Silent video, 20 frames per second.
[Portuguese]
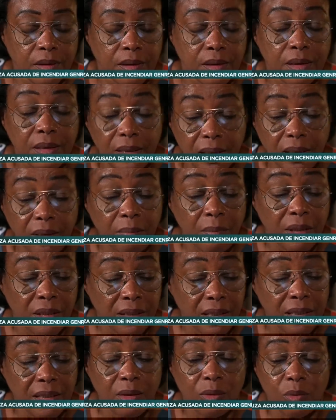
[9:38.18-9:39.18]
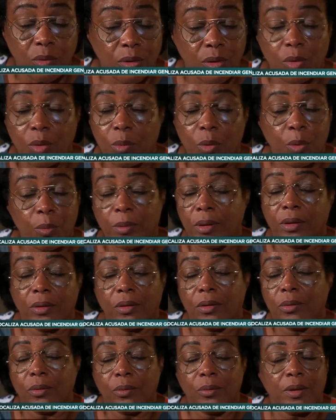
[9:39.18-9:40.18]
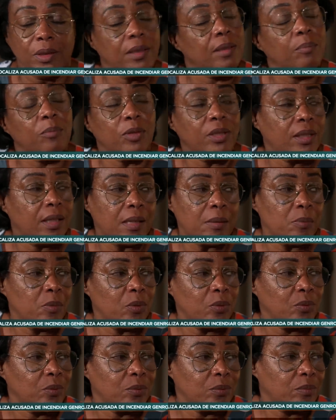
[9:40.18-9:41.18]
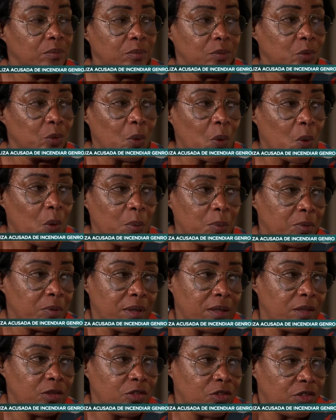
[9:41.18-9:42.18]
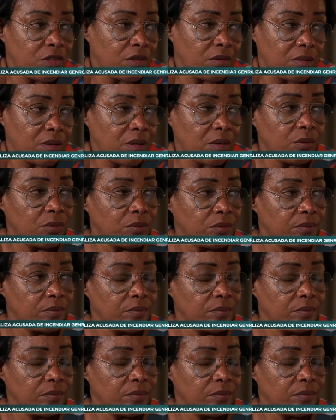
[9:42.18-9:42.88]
Sim, mas na quintura do momento eu não ia botar a mão no corpo dele de jeito nenhum.